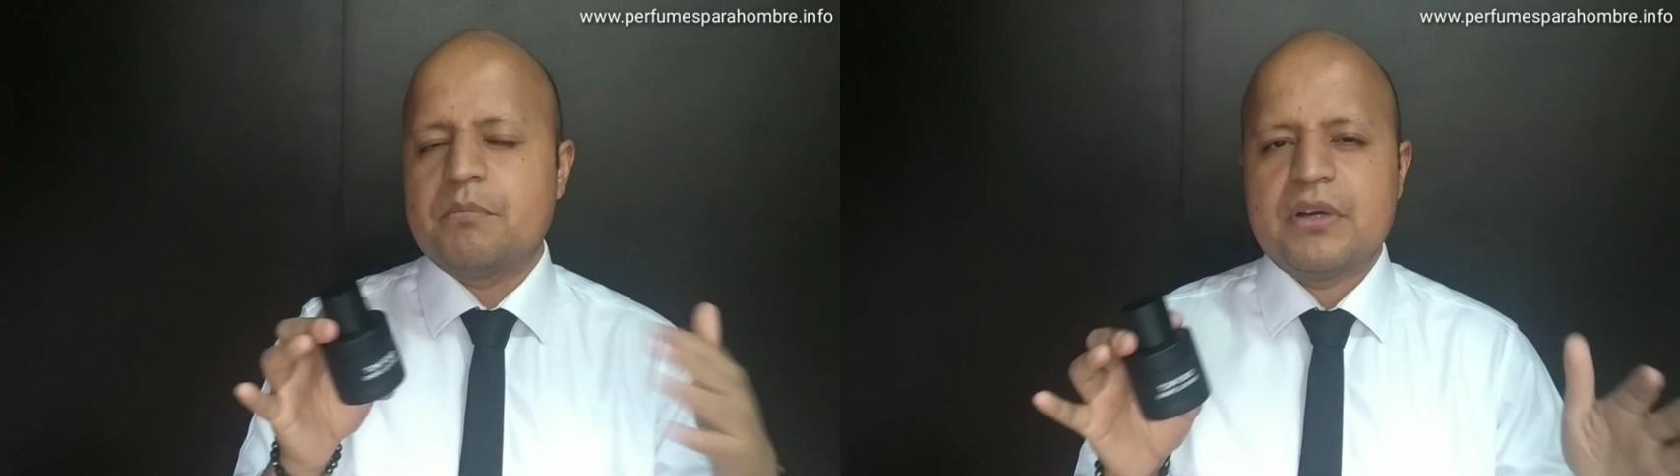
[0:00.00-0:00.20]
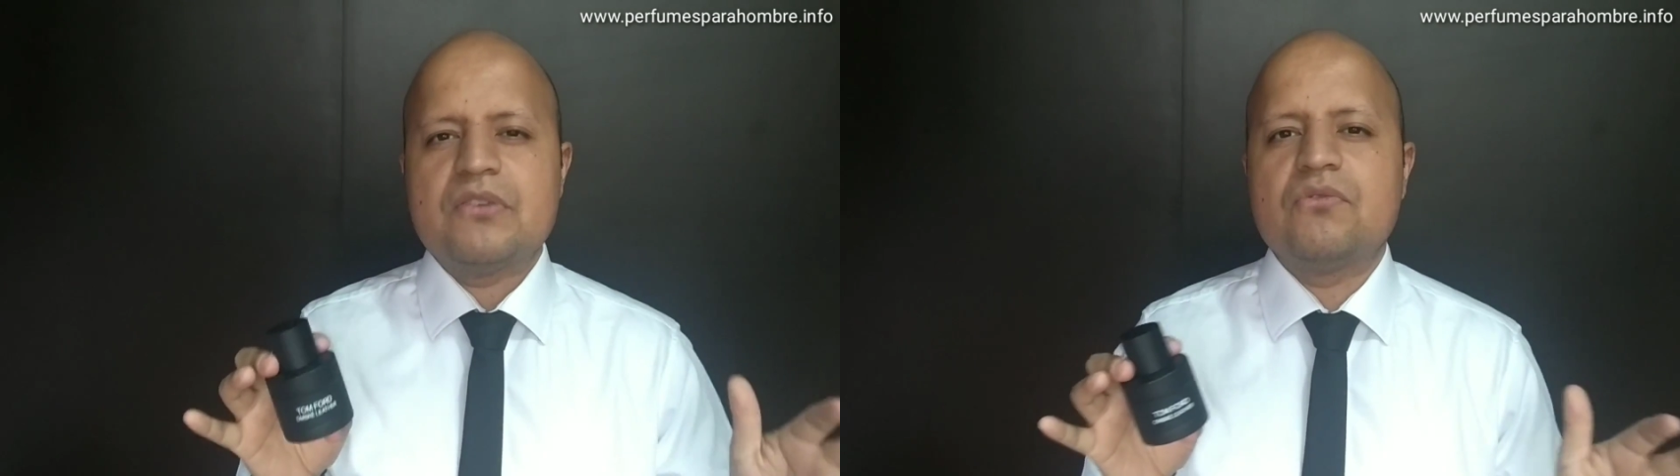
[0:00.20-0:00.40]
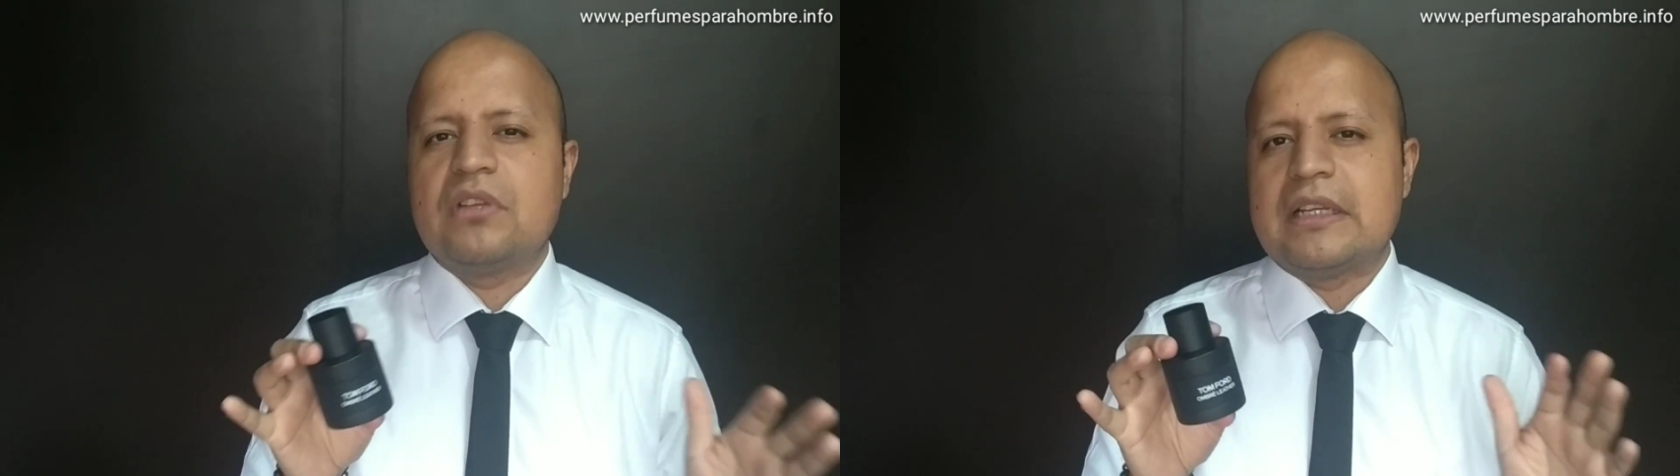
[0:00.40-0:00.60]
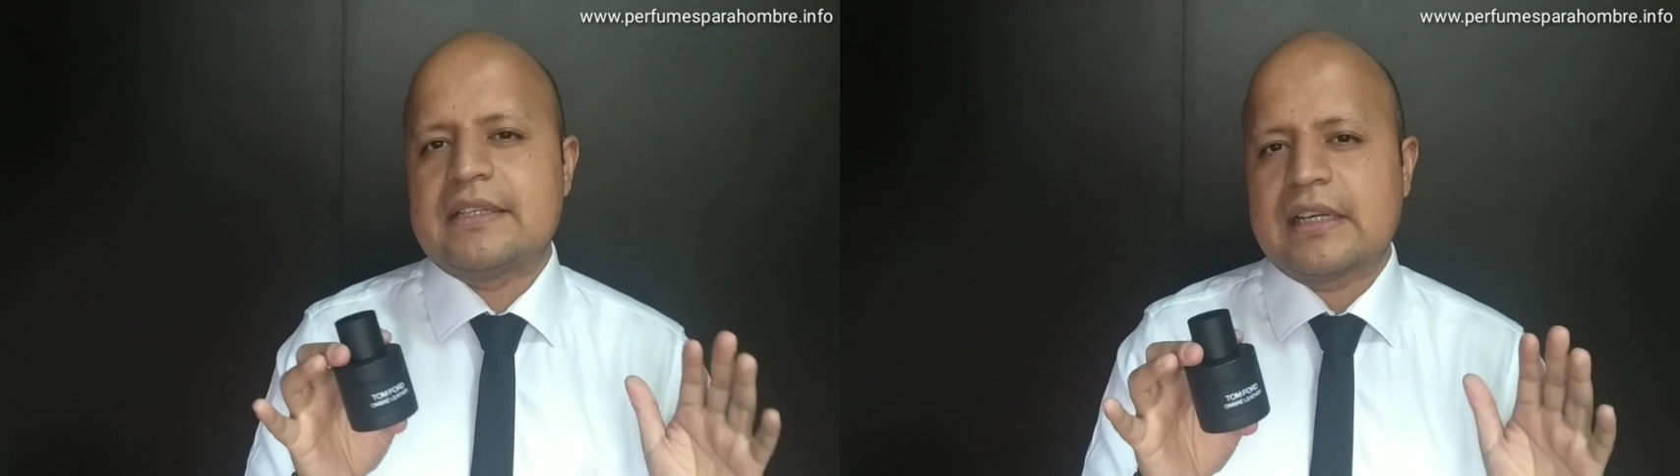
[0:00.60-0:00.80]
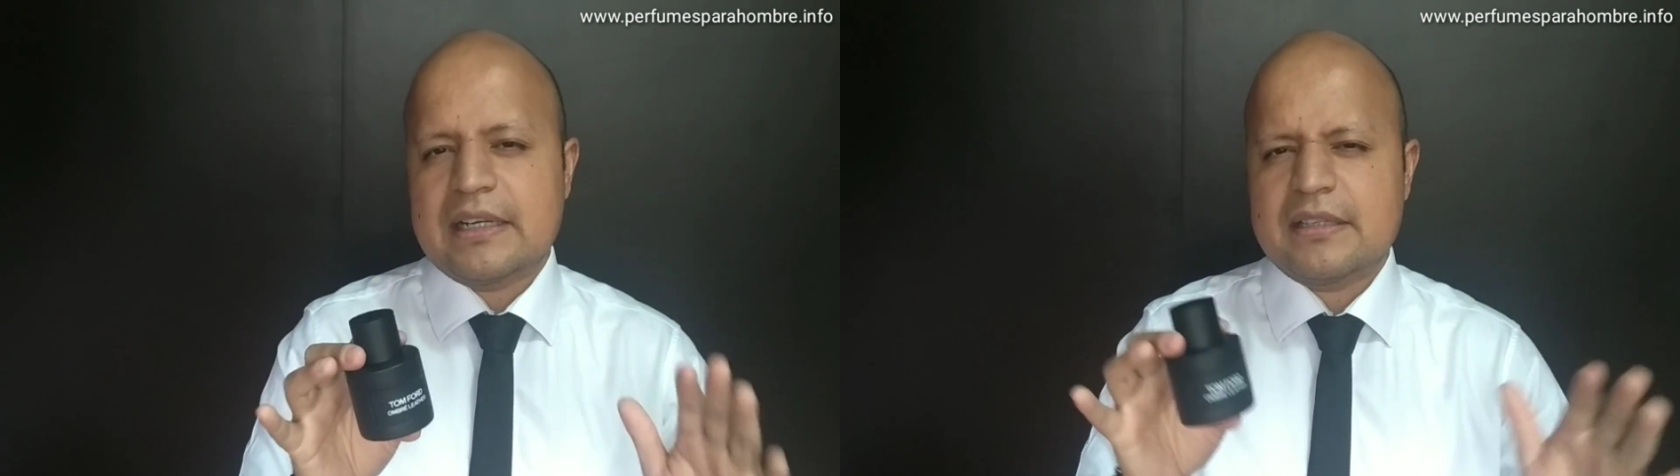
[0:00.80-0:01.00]
puedes
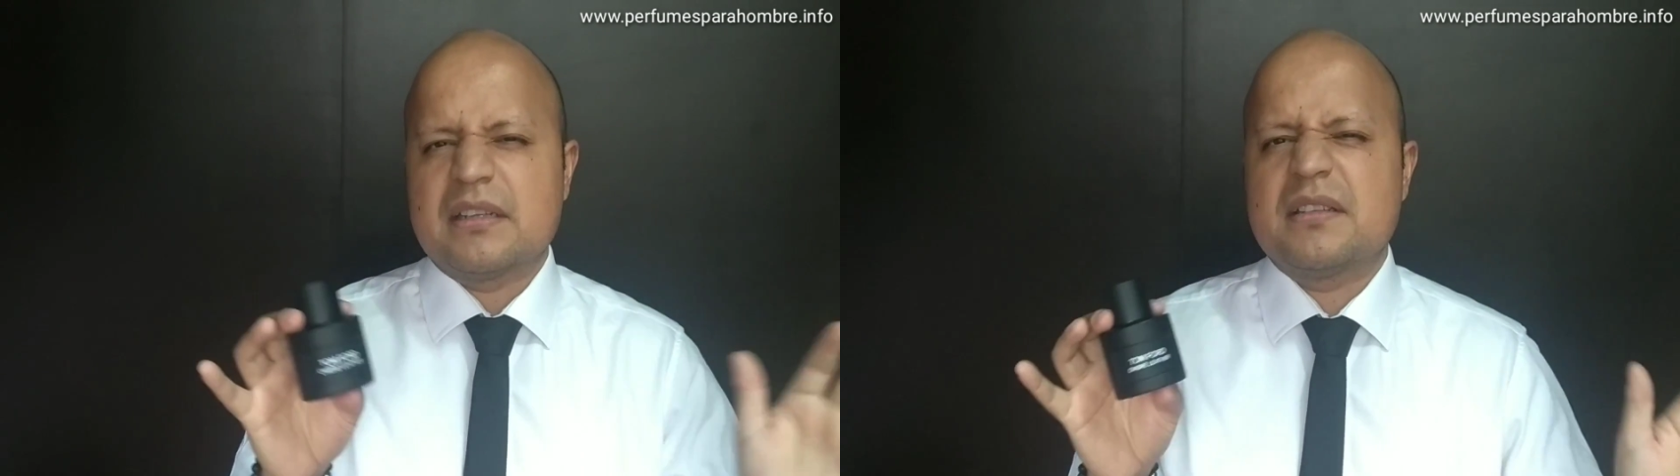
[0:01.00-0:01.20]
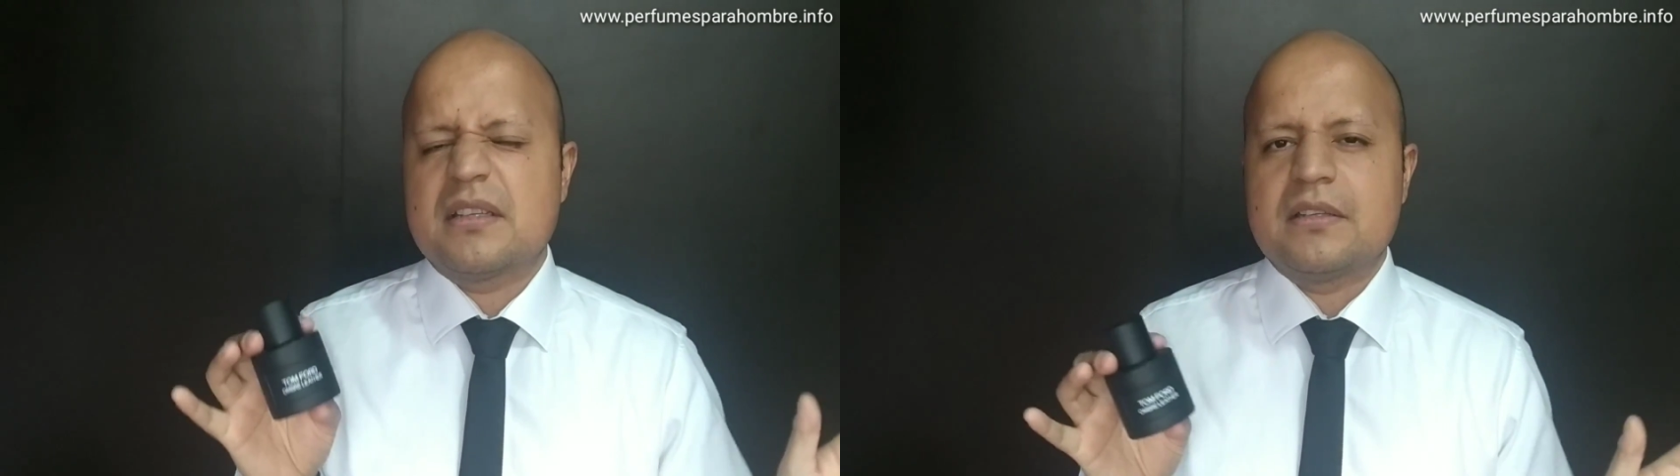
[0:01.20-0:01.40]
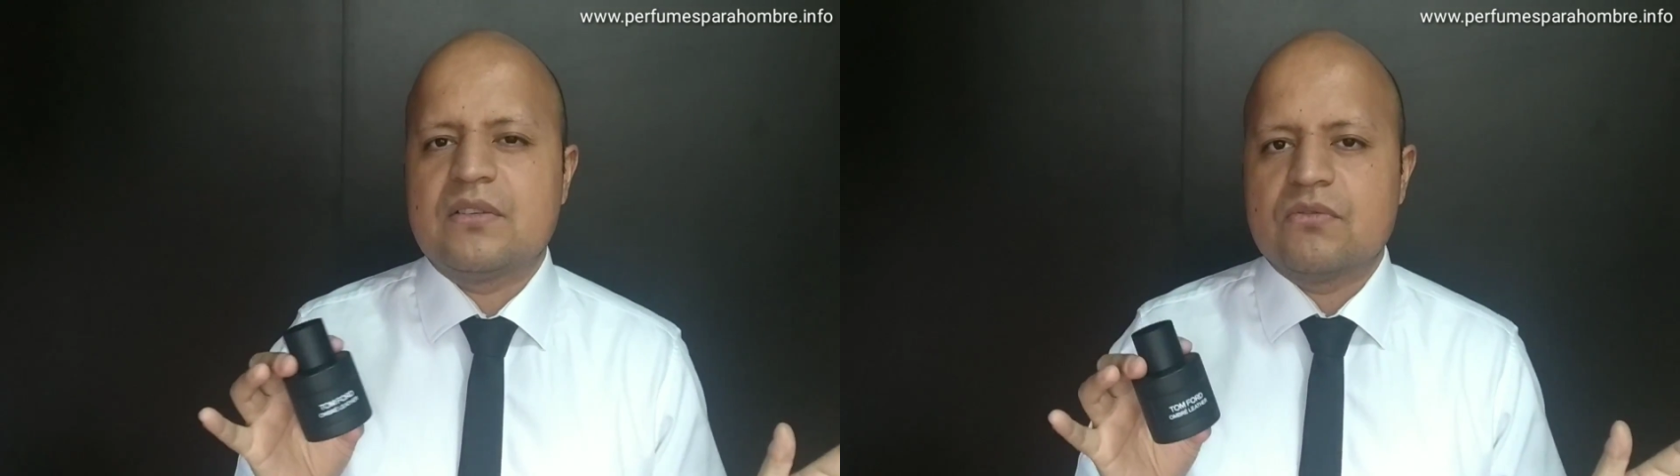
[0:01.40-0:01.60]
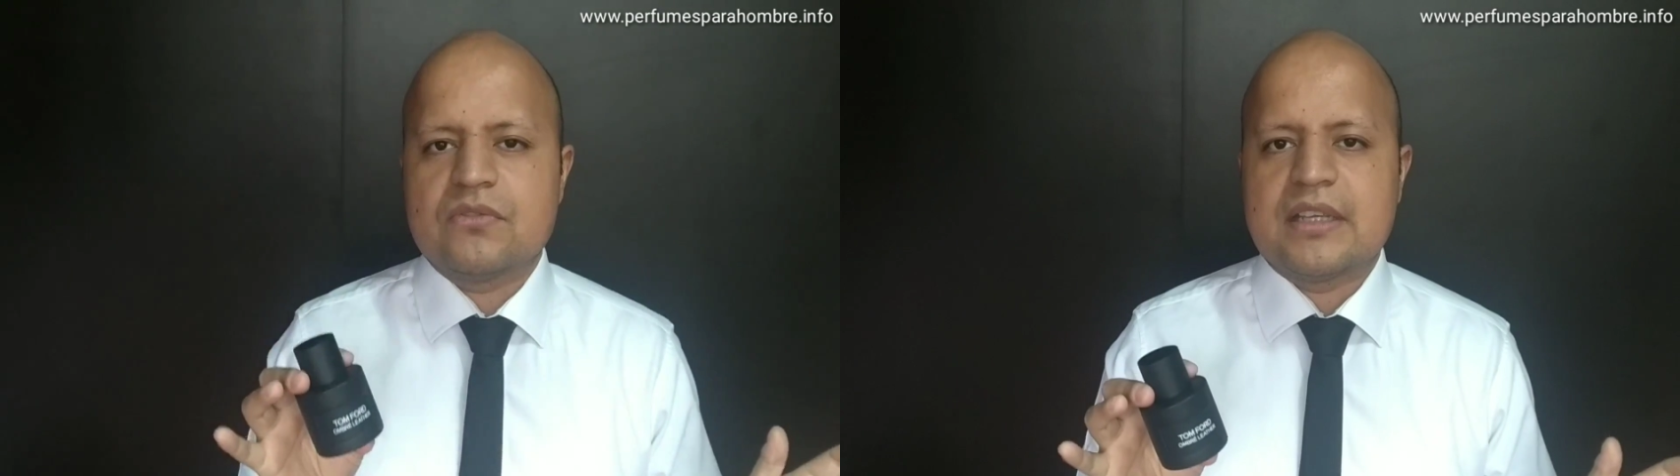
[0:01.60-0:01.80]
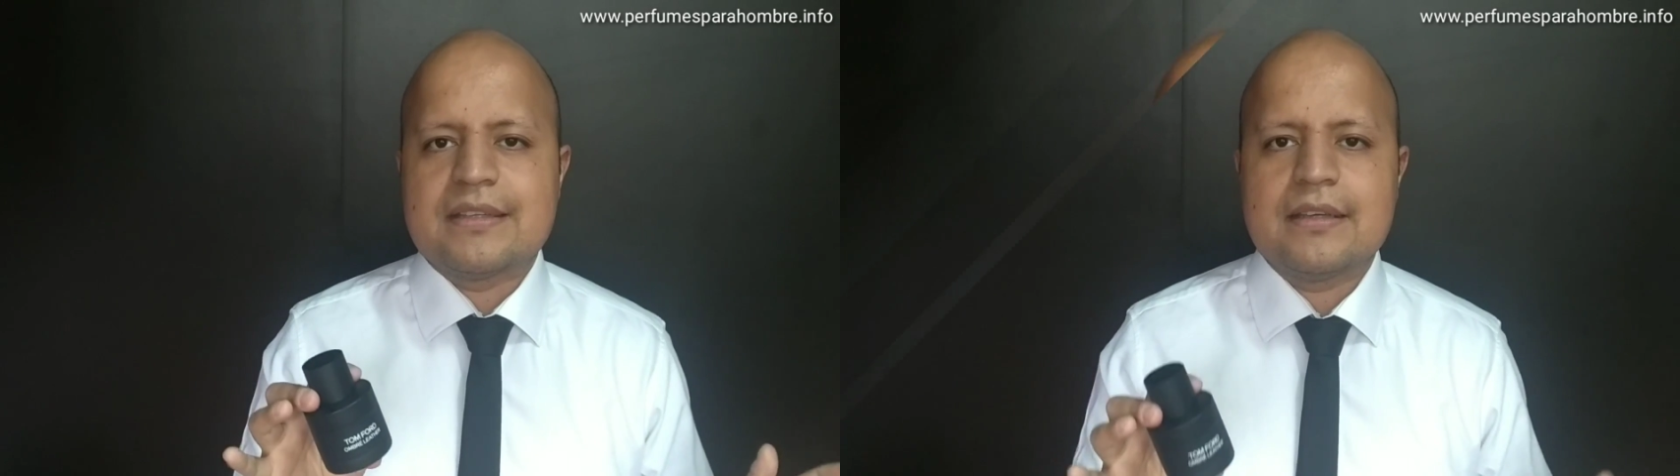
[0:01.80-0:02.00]
utilizarlas en esa
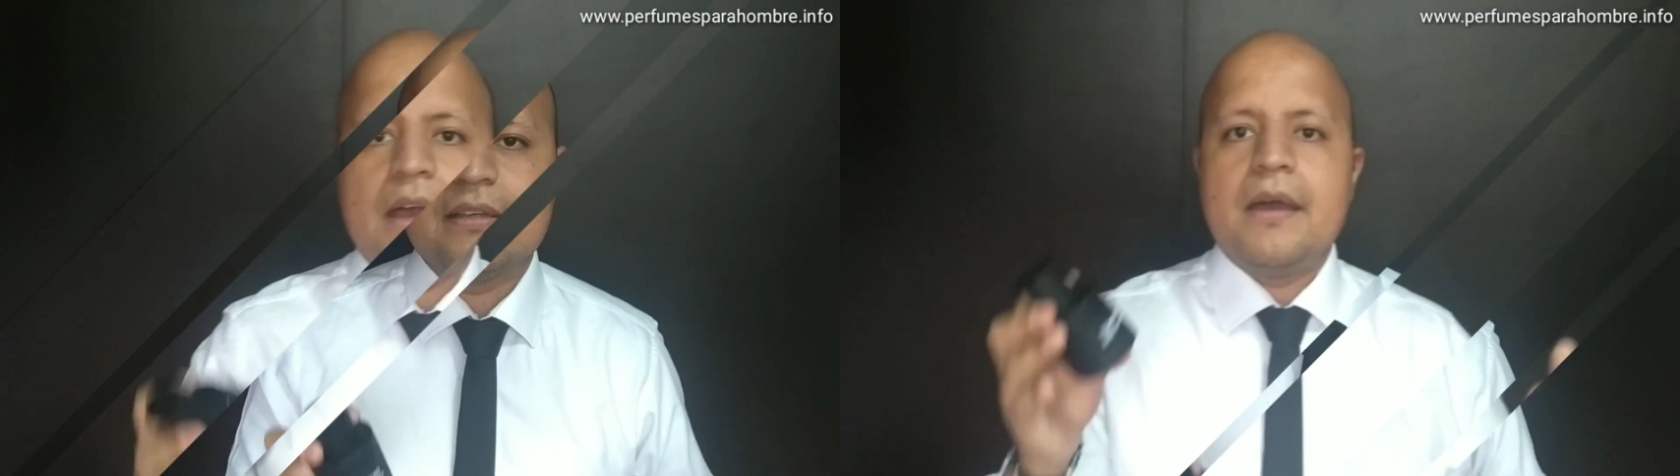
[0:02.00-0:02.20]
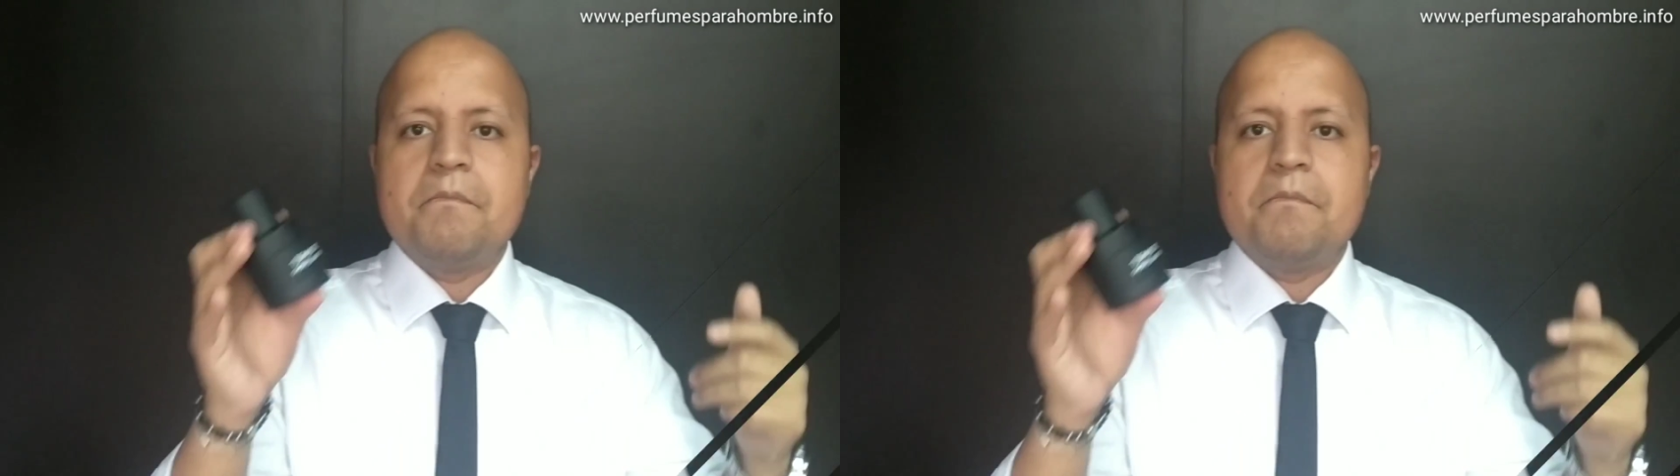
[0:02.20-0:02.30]
circunstancia.